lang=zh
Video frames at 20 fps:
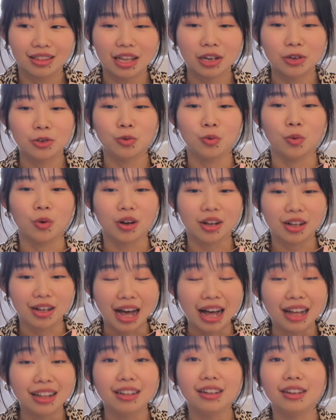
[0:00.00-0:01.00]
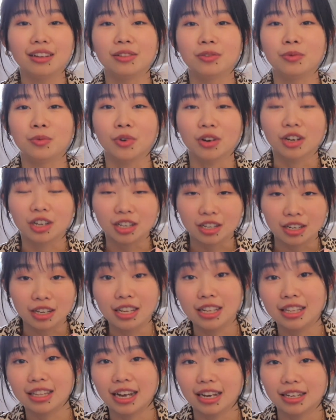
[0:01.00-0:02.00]
但是我感恩我可
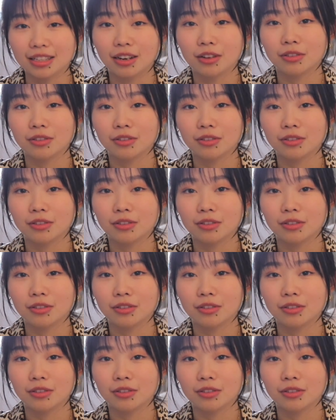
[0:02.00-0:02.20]
以达